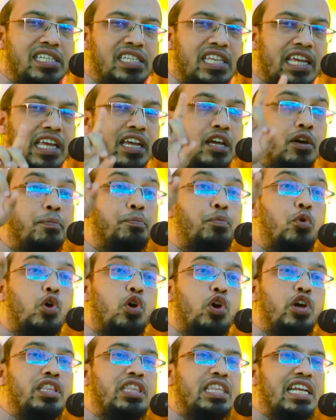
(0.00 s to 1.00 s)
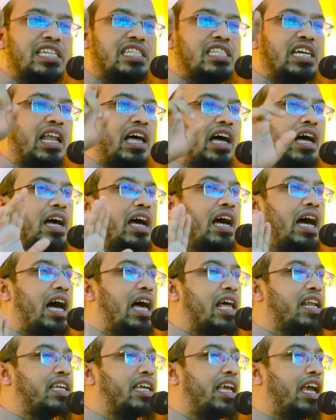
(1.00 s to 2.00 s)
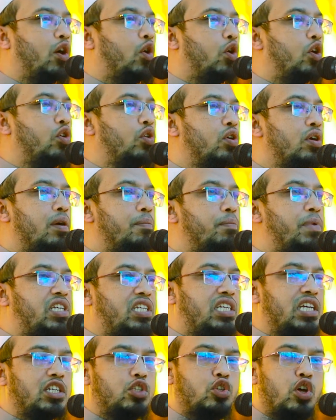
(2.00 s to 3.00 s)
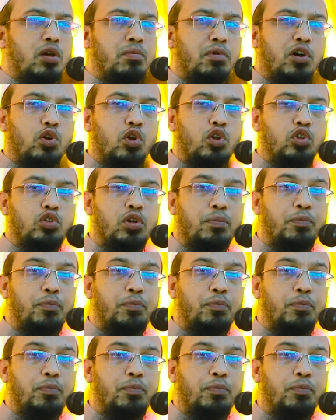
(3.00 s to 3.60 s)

আছে পুরোহিতরা ছাড়া আর কেউ বিশেষ ধর্মগ্রন্থ